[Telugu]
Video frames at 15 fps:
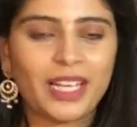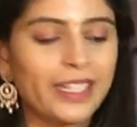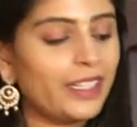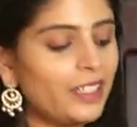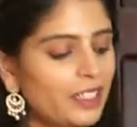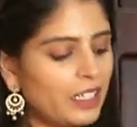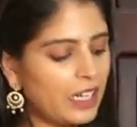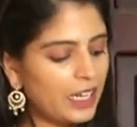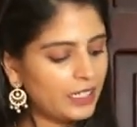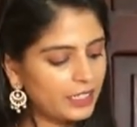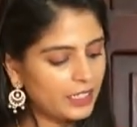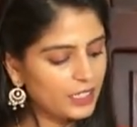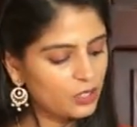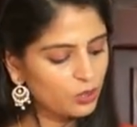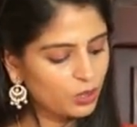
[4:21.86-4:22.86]
ఒక లైన్
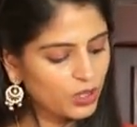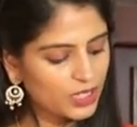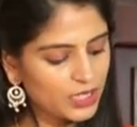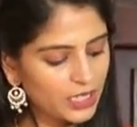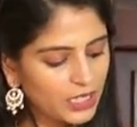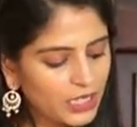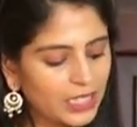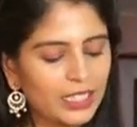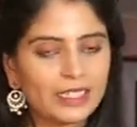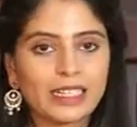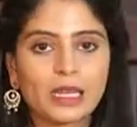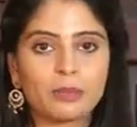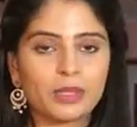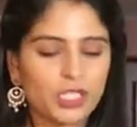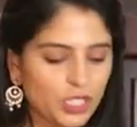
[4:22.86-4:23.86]
అండ్ నెక్స్ట్ వచ్చేసి ఇలా
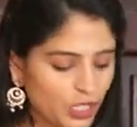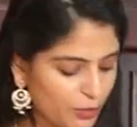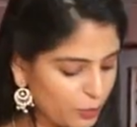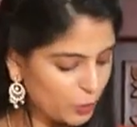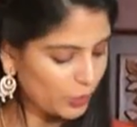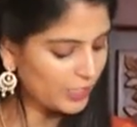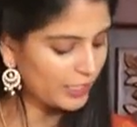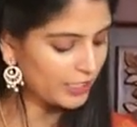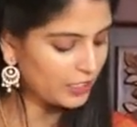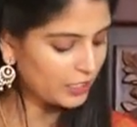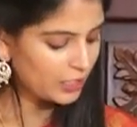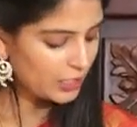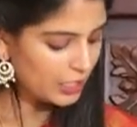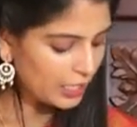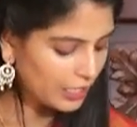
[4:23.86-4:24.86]
డైమండ్ షేప్ ఒక లైన్
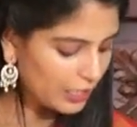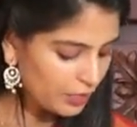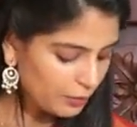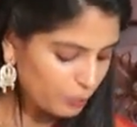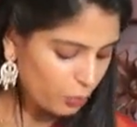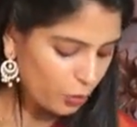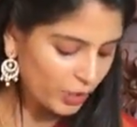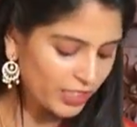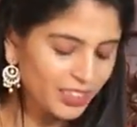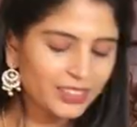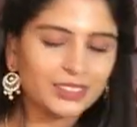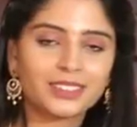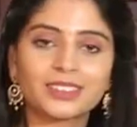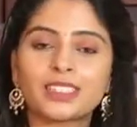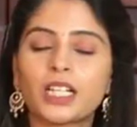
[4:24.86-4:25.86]
అలా బాడీ
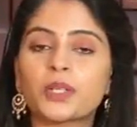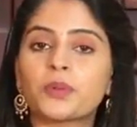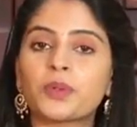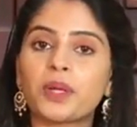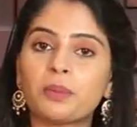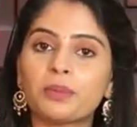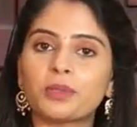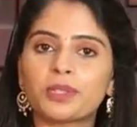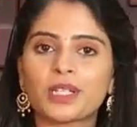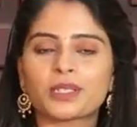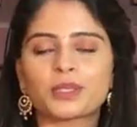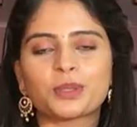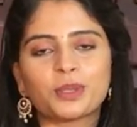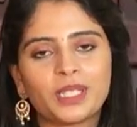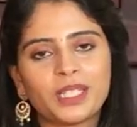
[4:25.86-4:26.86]
అంతా కూడా
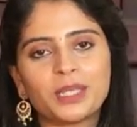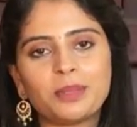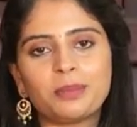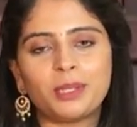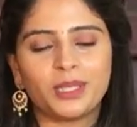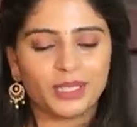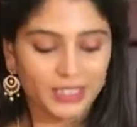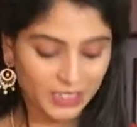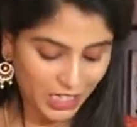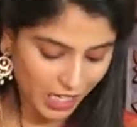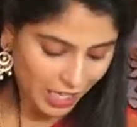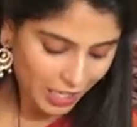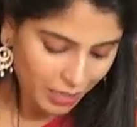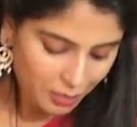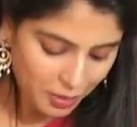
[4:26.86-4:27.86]
బూటాస్తో నిండిపోయింది
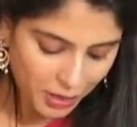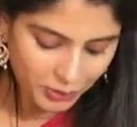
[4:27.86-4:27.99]
చాలా